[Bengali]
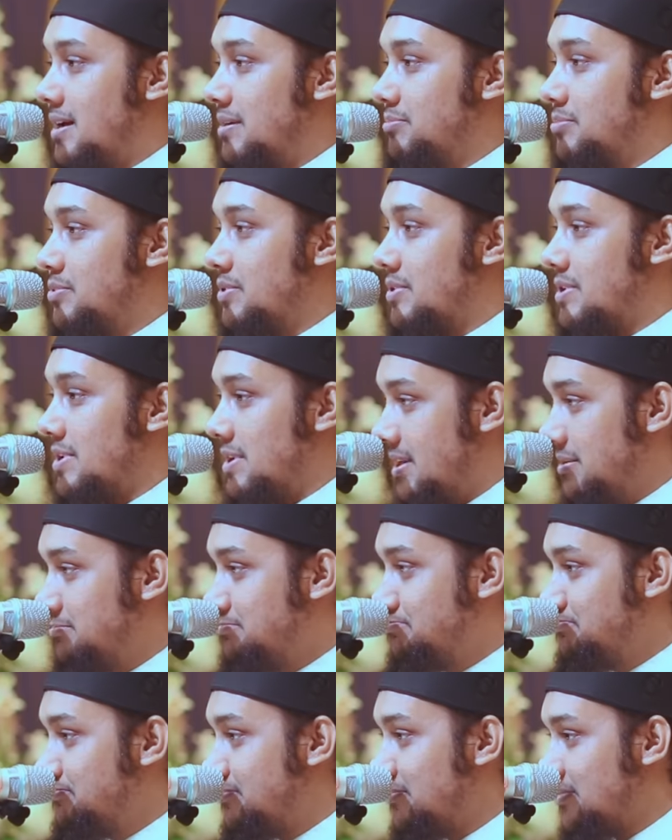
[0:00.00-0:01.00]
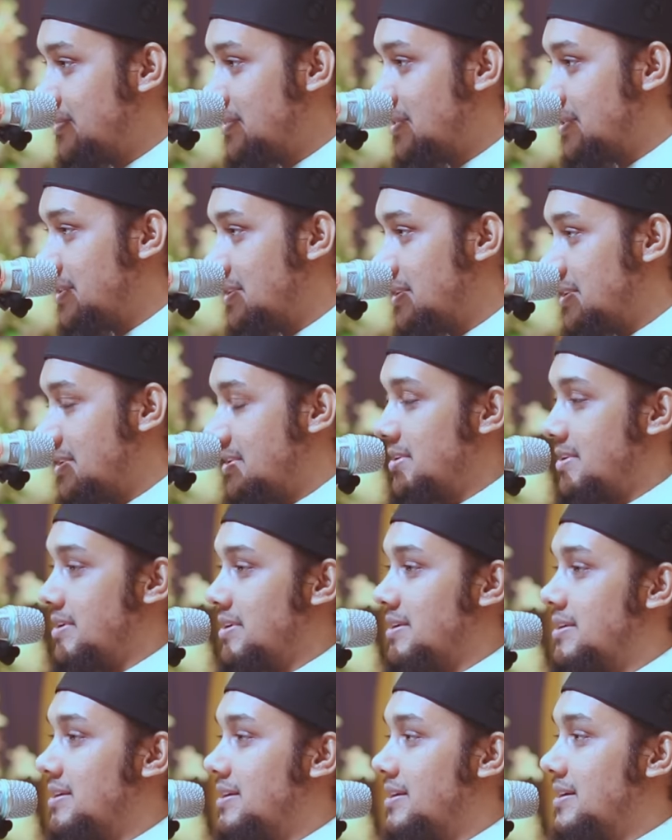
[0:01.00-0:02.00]
আব্দুল করিম
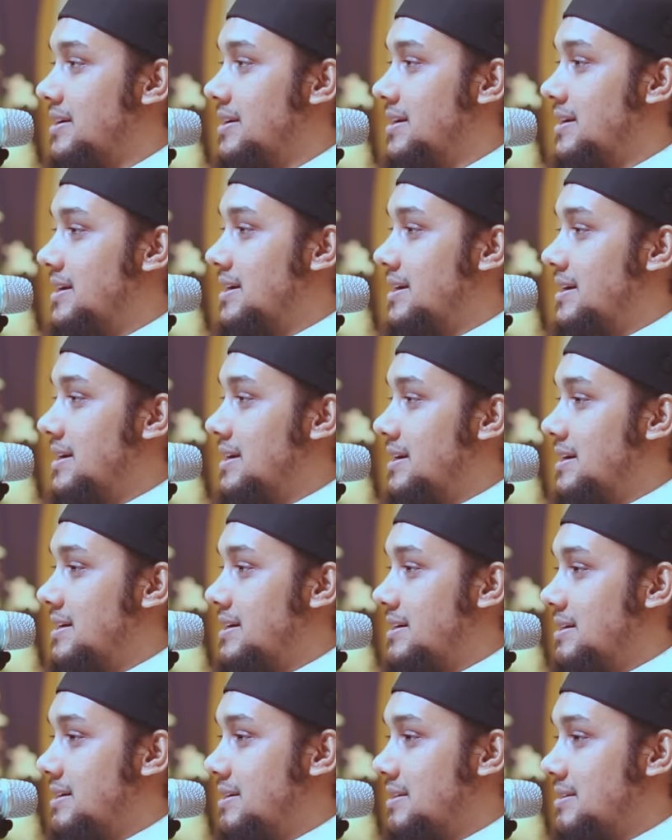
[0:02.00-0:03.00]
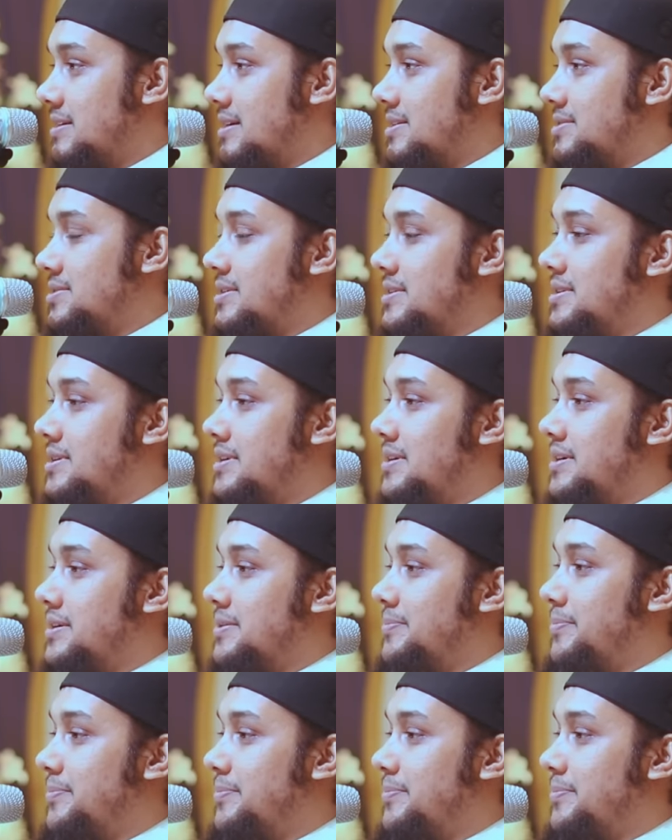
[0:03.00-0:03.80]
নায়েক তার সাথে